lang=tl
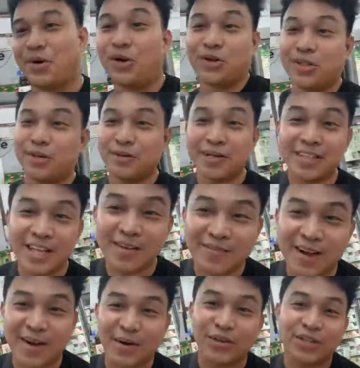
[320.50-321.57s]
O, oh, di ba?
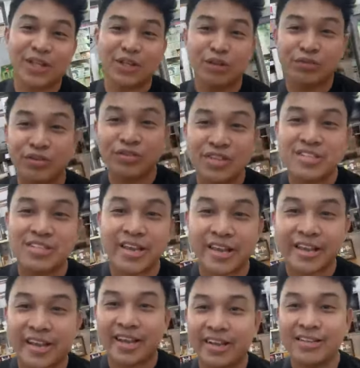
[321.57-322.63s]
Tama ako, 10 to 15
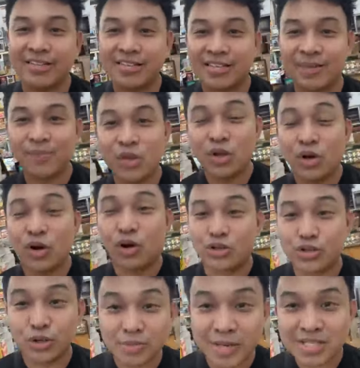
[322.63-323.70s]
seconds. O, oh,
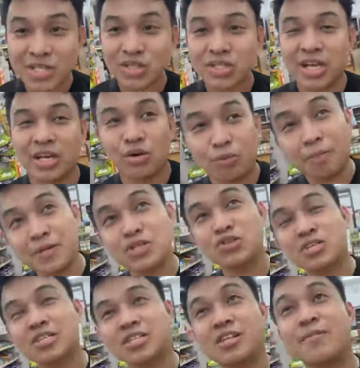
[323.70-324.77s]
sobra sa 10. O,
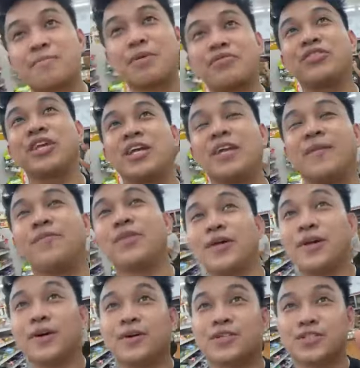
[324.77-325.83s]
pasok siya sa 15.
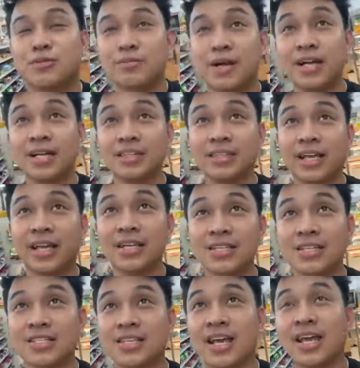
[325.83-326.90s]
Sobra ng 10
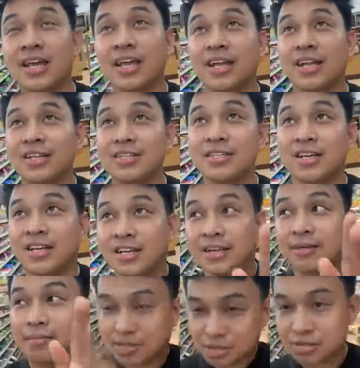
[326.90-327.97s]
sa seconds.
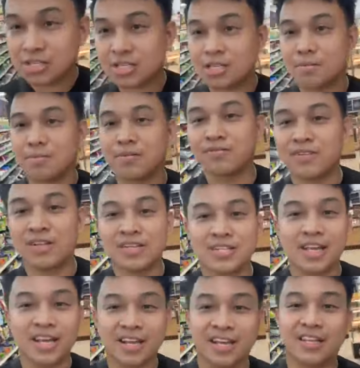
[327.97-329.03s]
Pasok siya sa 15
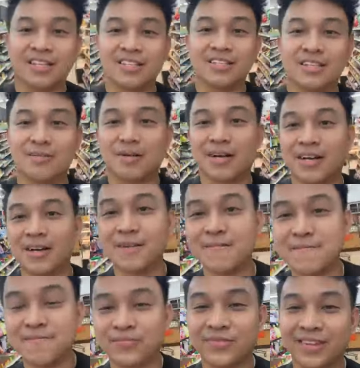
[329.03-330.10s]
seconds, di ba?
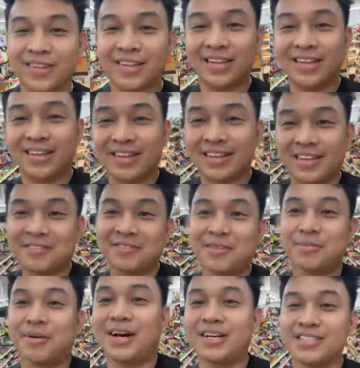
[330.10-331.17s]
Di
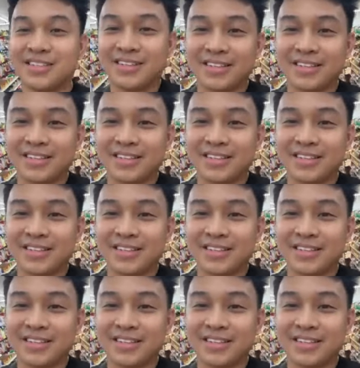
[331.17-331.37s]
ba?